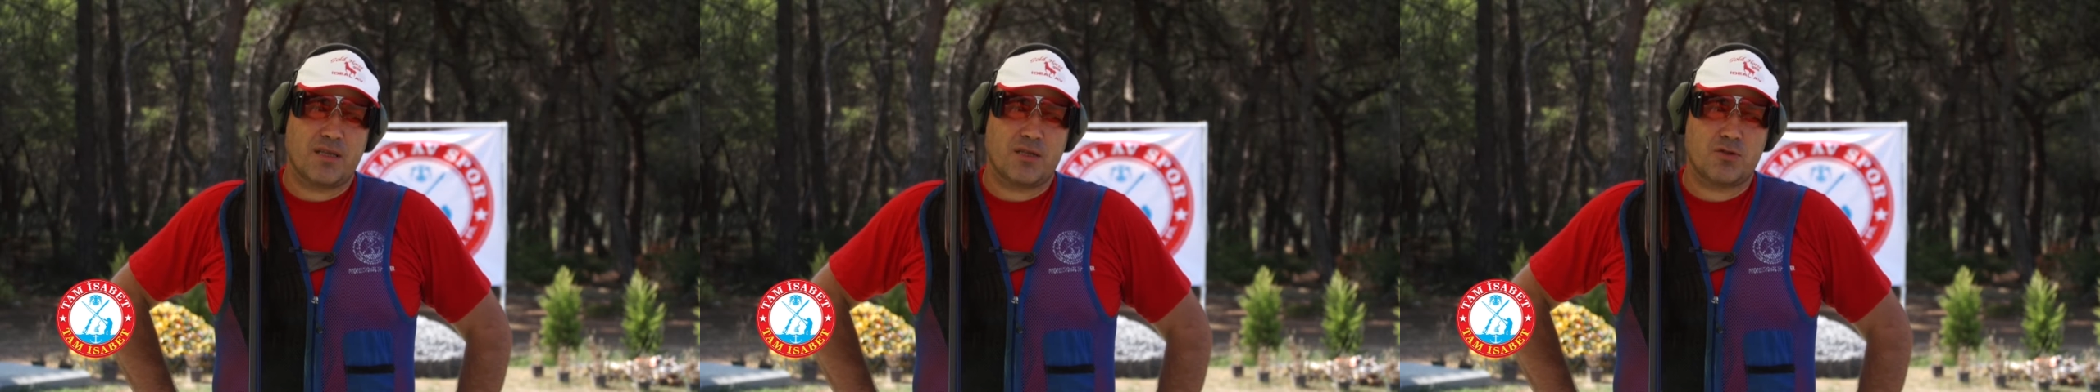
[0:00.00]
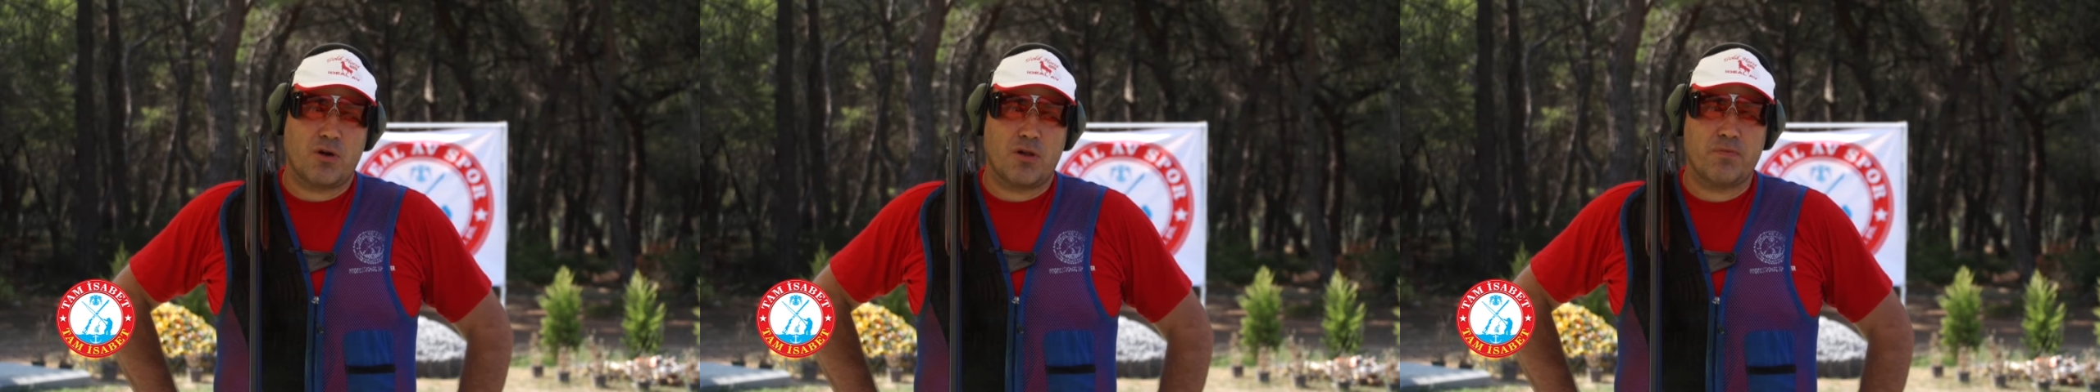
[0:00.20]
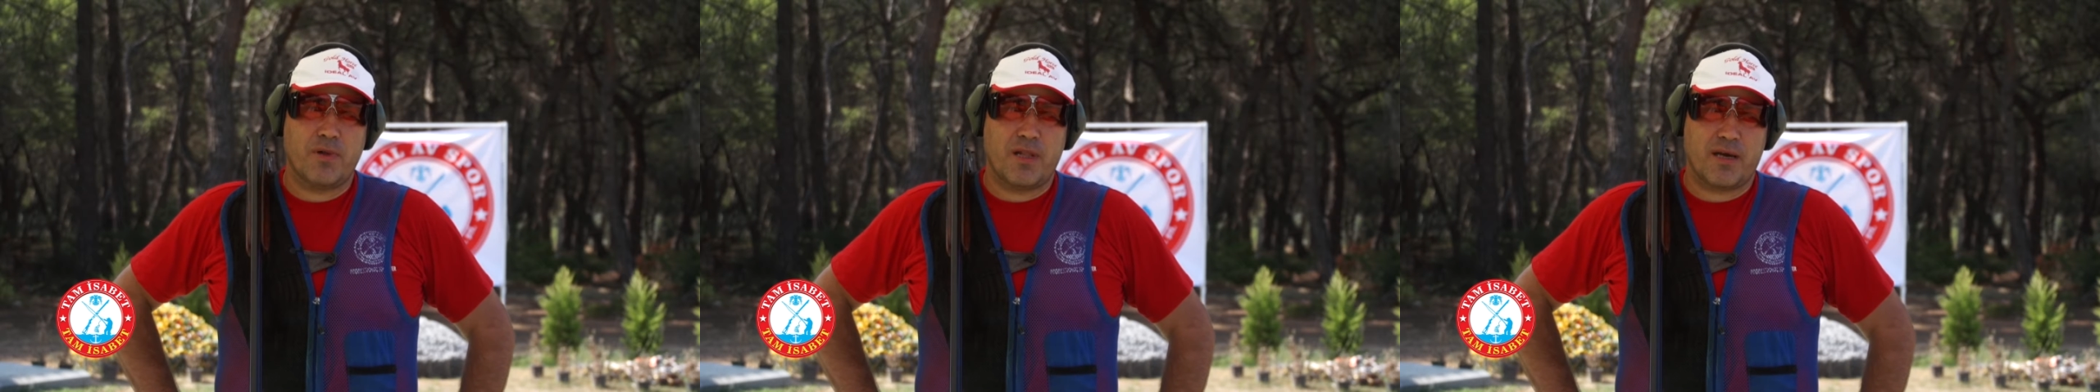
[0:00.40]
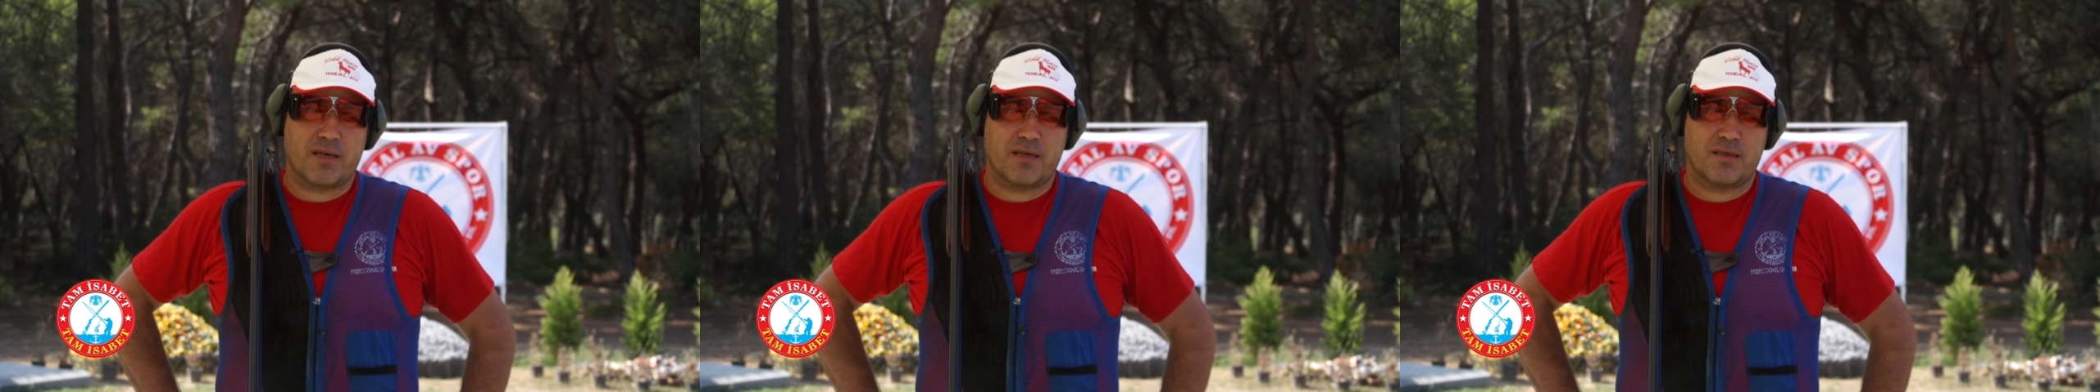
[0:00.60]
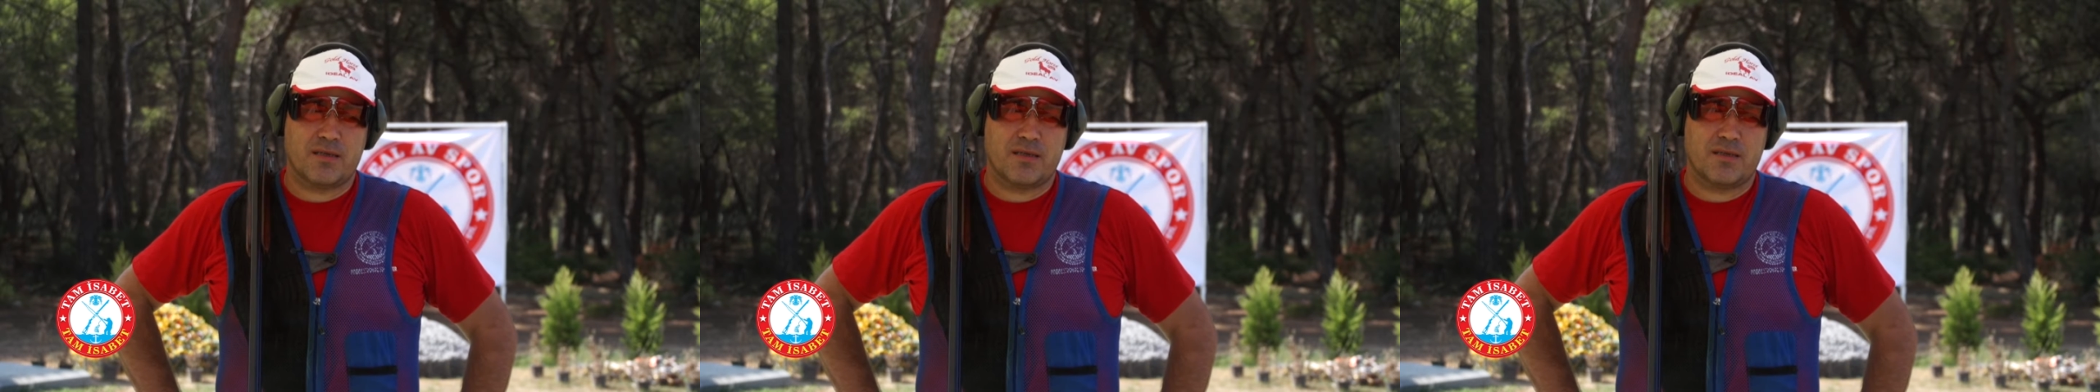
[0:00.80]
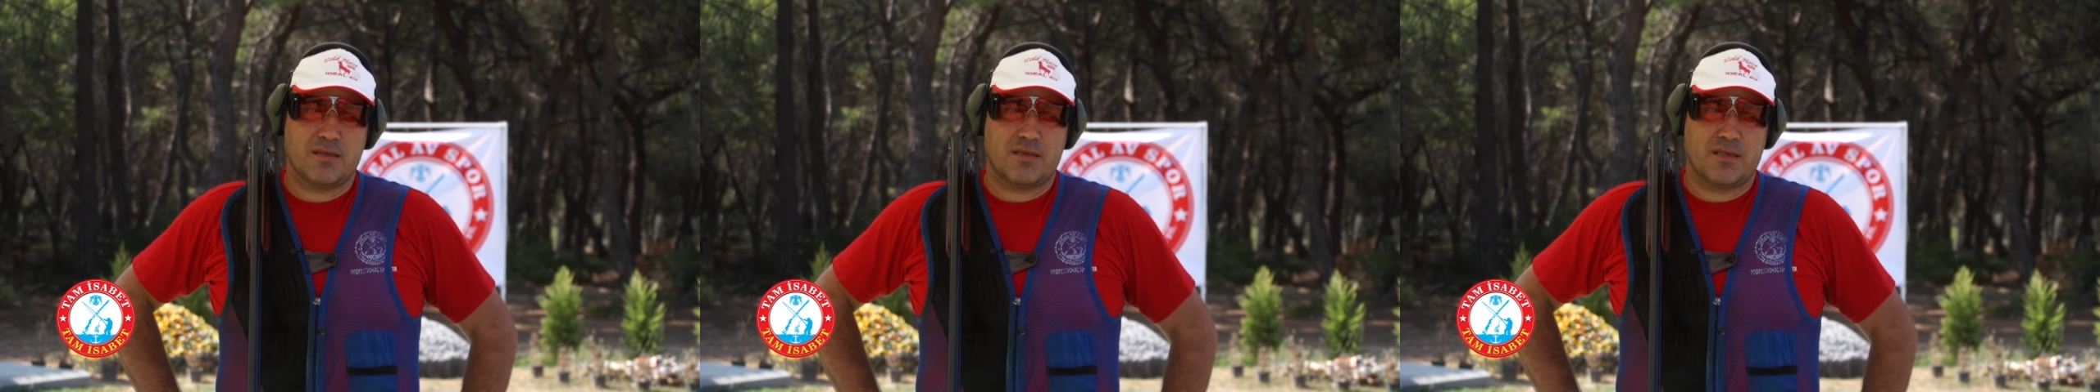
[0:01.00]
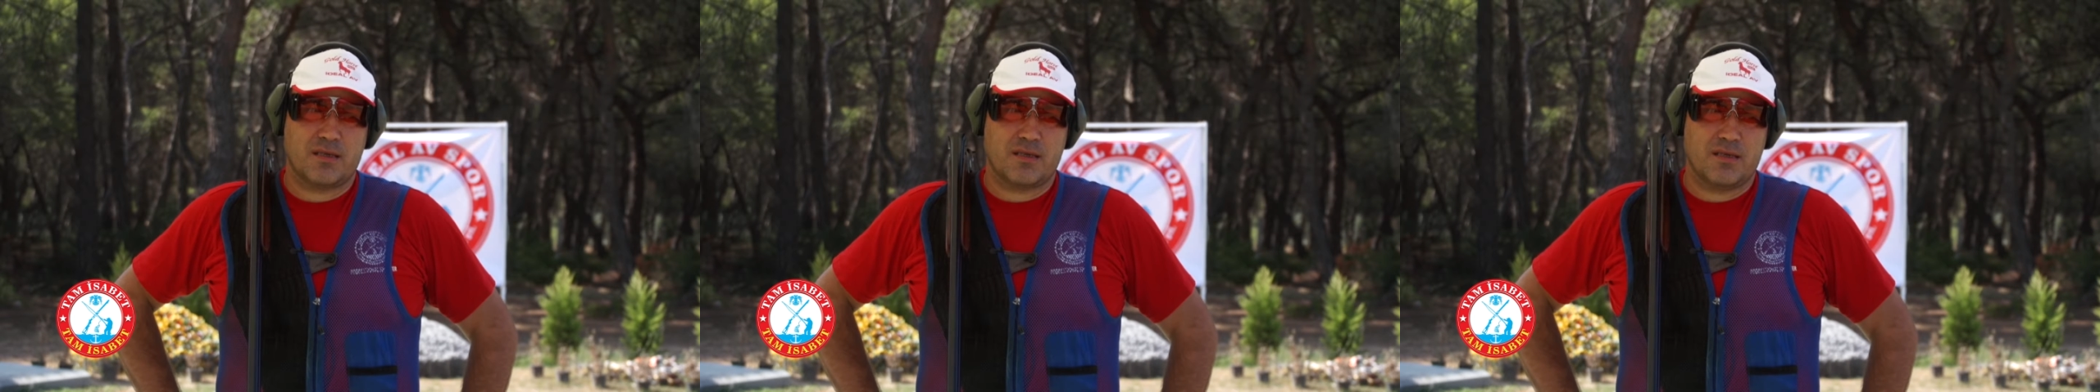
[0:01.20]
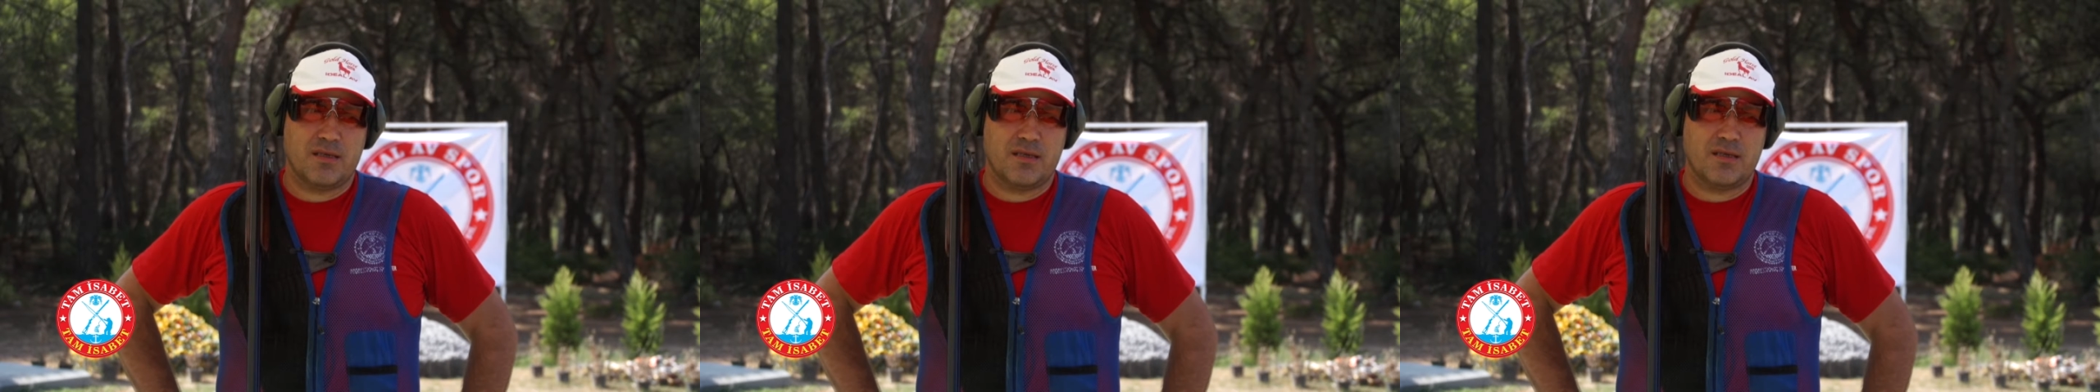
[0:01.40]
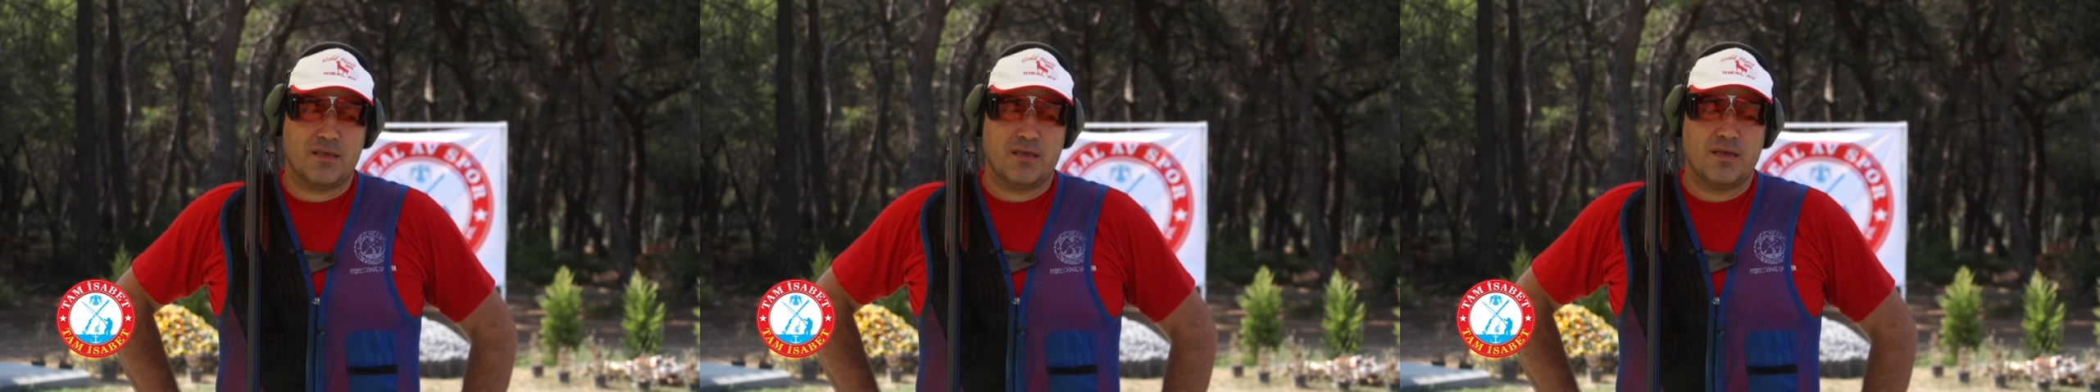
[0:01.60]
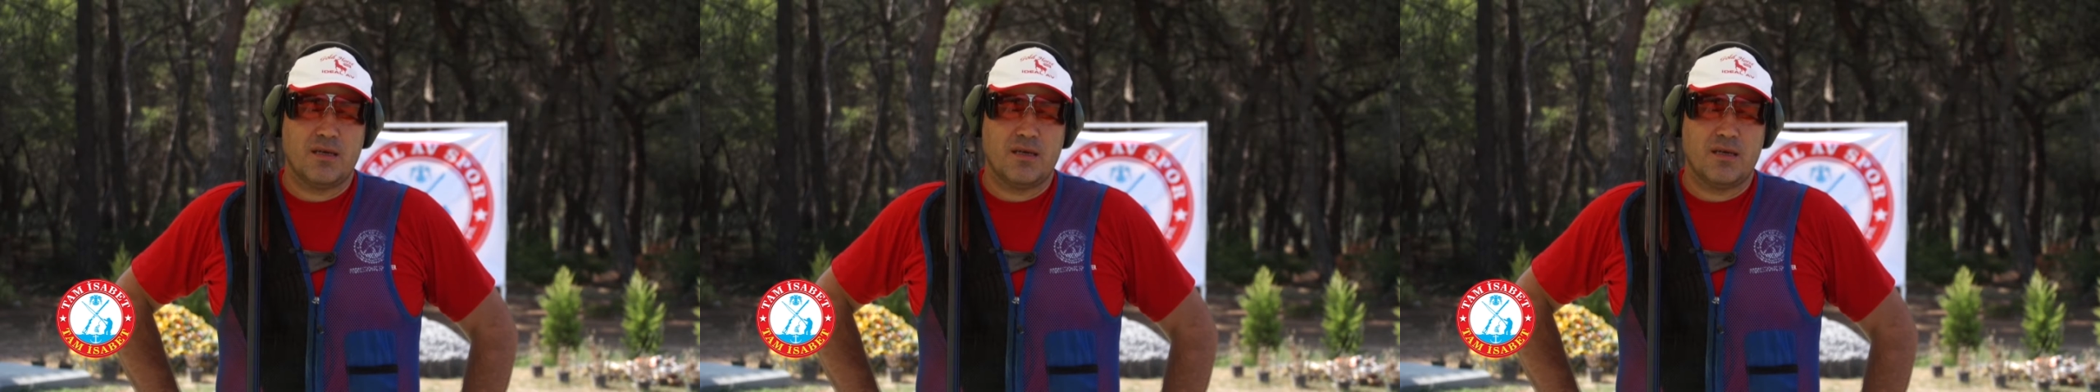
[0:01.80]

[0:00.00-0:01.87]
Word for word: da sol plak çıktı.